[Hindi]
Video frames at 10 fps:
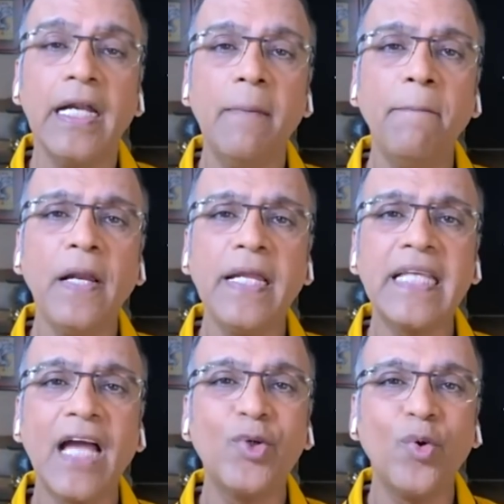डिम्पल के
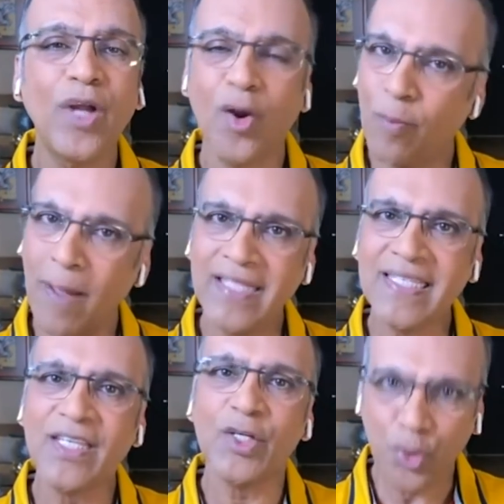साथ जो उनका
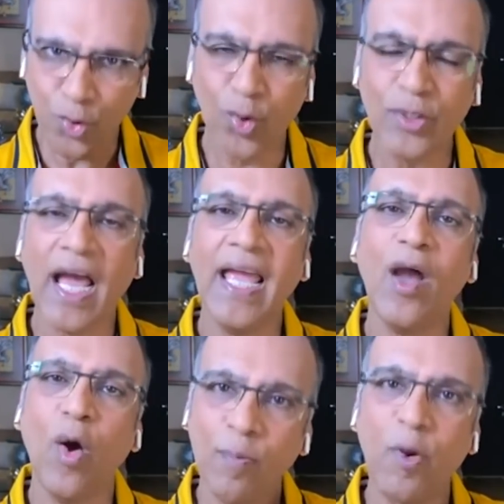रोमांस शुरू होता है
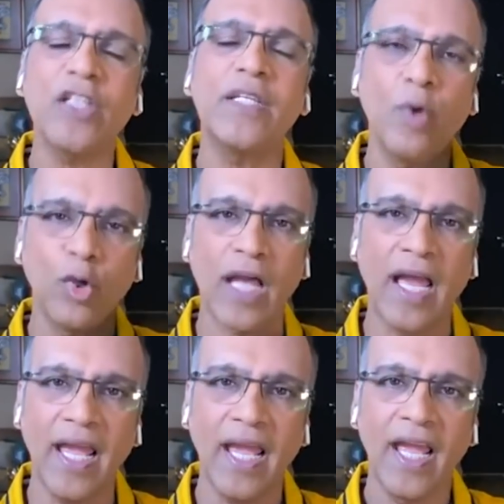और ब्लॉसम होता
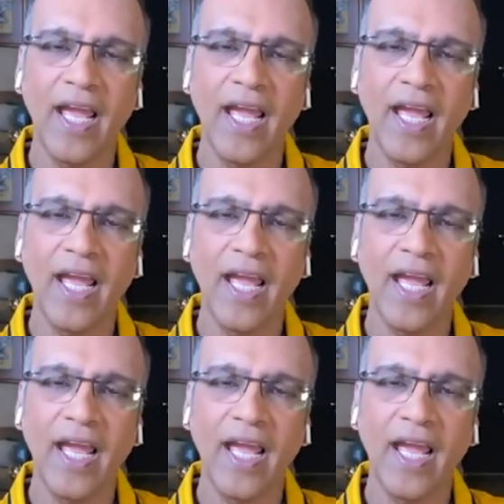है